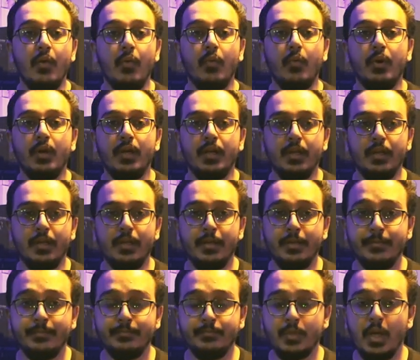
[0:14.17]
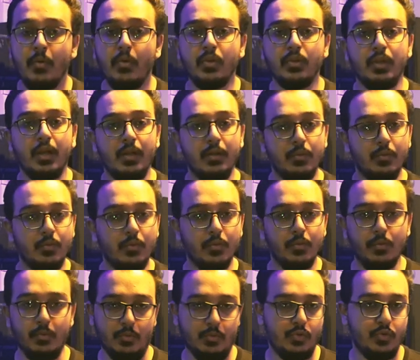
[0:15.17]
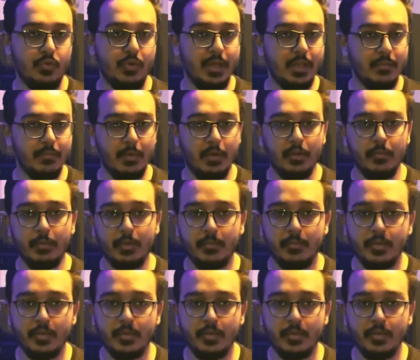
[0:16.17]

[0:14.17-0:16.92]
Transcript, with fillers: وهوضح لكم شويه معلومات